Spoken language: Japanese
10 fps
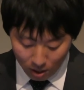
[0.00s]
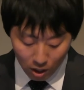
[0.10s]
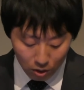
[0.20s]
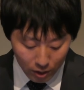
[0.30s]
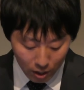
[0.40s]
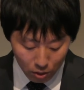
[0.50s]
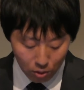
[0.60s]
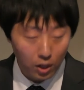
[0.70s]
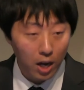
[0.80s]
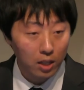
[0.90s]
育成す
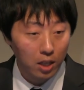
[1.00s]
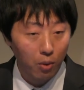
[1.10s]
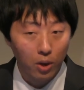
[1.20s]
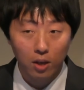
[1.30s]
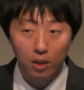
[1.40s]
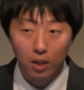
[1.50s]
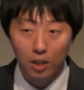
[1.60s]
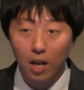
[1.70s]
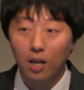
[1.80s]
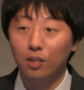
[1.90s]
るアイデアはい
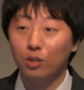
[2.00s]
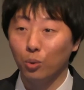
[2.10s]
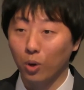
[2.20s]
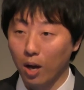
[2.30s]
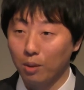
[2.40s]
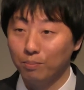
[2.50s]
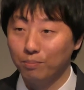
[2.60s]
かがでしょうか。